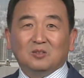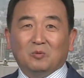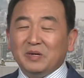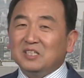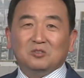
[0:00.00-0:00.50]

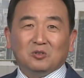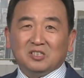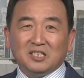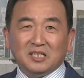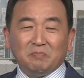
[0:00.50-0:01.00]
没跟你说
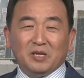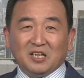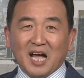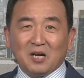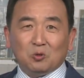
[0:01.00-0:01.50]
神经病，
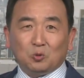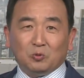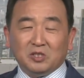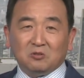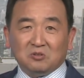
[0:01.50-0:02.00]
爱国
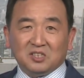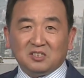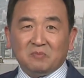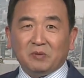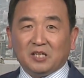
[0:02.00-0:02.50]
主义就是
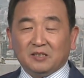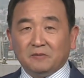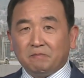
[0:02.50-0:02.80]
精神病。